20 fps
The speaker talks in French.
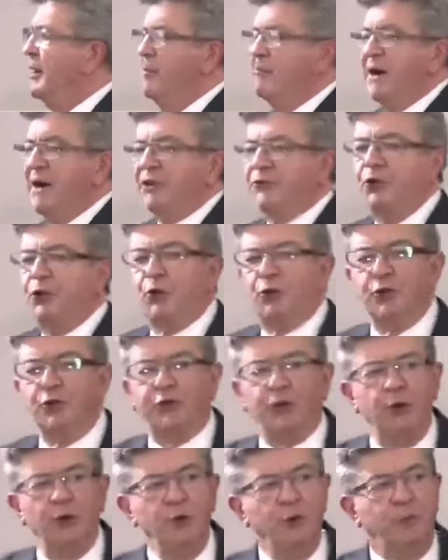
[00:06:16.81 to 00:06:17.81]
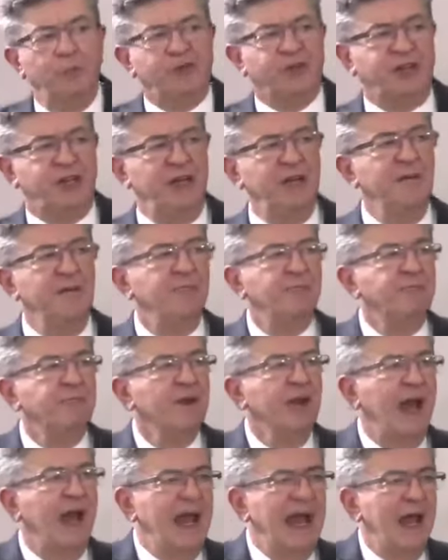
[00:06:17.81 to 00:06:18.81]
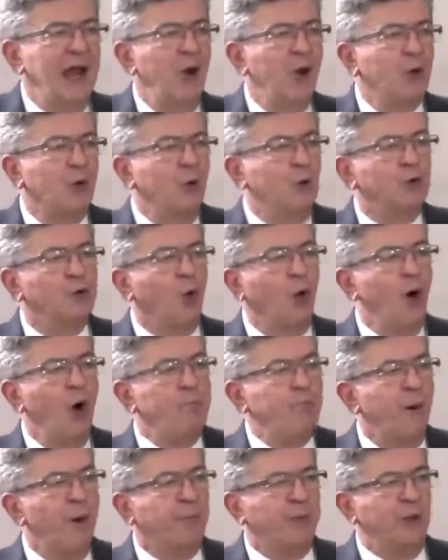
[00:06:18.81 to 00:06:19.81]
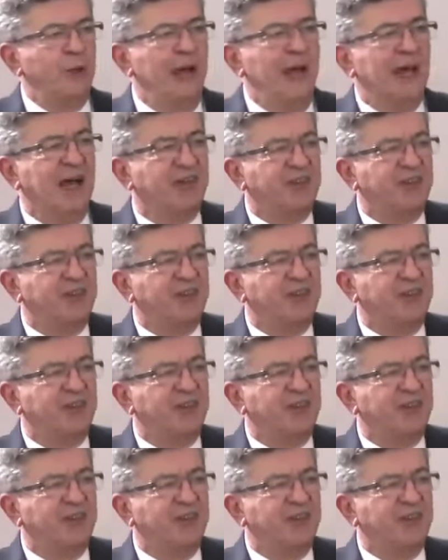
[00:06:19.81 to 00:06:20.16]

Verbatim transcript: parce que son objet est le contrôle populaire,